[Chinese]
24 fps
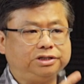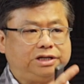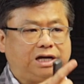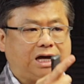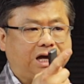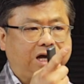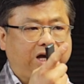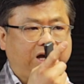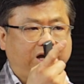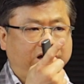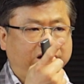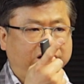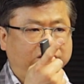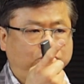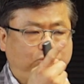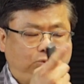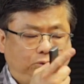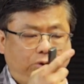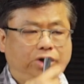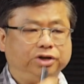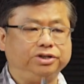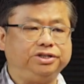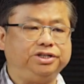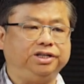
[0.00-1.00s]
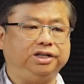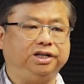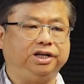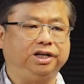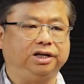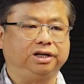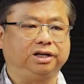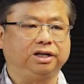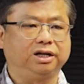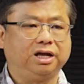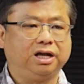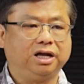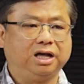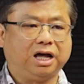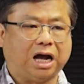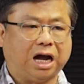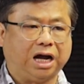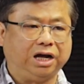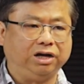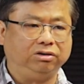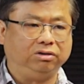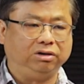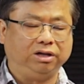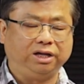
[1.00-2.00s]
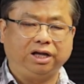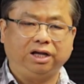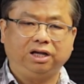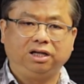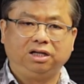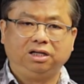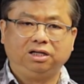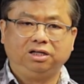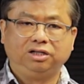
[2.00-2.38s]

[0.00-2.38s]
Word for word: 在土耳其，还有呢